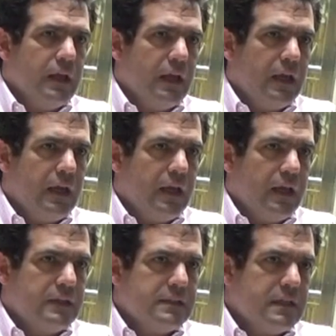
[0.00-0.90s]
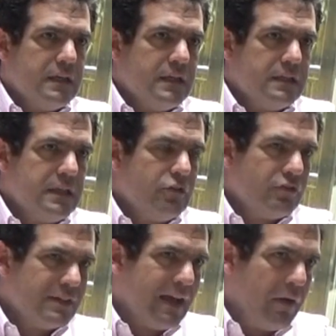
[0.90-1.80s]
eh, si
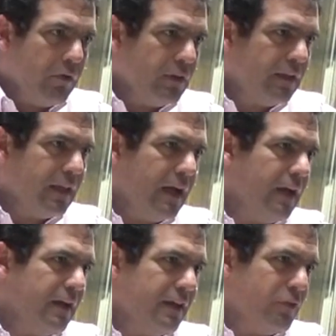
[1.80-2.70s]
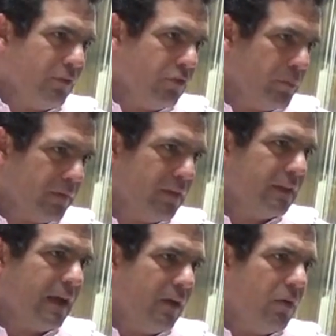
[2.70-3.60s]
se sabe dónde está y no ha sido
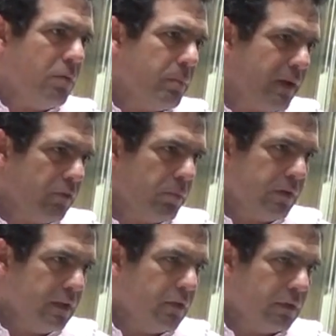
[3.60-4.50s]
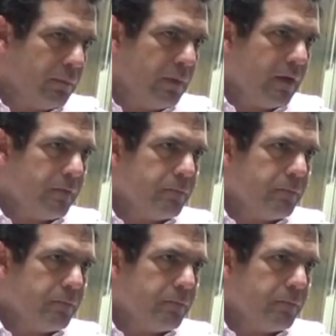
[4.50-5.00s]
presentado, es un preso político también.